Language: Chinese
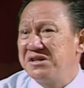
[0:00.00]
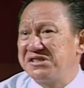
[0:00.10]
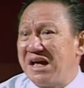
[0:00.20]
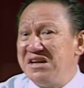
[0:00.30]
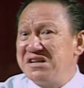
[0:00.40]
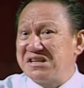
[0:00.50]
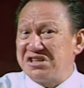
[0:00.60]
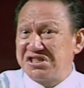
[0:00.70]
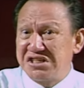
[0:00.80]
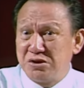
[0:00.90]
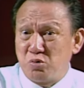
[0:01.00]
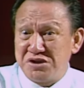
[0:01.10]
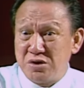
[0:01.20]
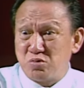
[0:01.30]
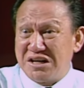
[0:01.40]
圣灵在《师徒
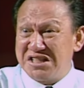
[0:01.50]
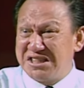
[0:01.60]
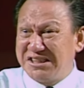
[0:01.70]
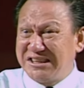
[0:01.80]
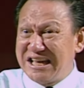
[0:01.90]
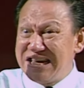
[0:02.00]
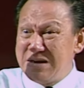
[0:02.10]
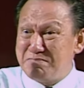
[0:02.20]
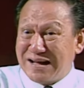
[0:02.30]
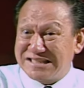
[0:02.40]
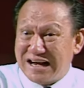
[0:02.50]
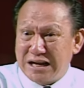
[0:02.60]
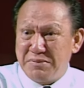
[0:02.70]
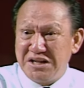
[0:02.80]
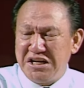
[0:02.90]
行传》第八
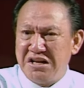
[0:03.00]
章里面